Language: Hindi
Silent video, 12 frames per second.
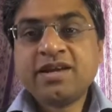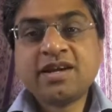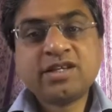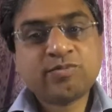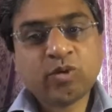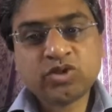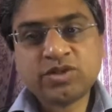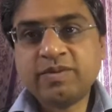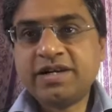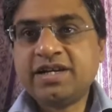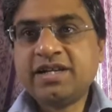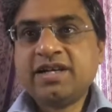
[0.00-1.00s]
की
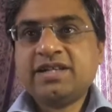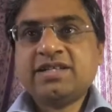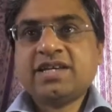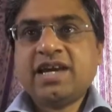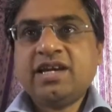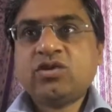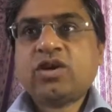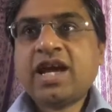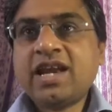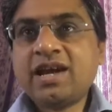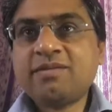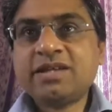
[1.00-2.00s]
रिस्पॉन्सिबिलिटी दे दी जाएगी तो
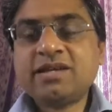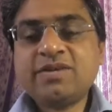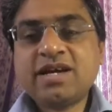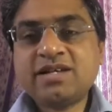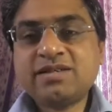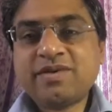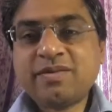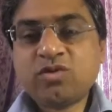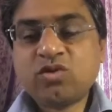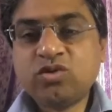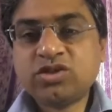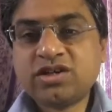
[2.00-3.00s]
कहने का मतलब ये है जब
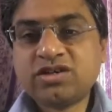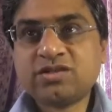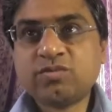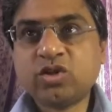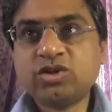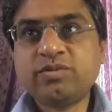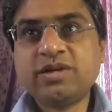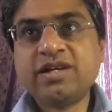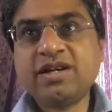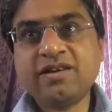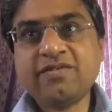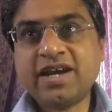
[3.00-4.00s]
आप रोल्स एंड
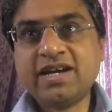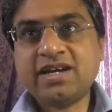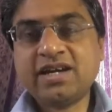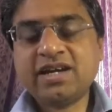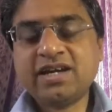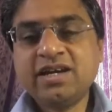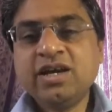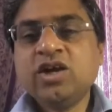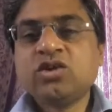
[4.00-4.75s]
रिस्पॉन्सिबिलिटी डिफाइन करेंगे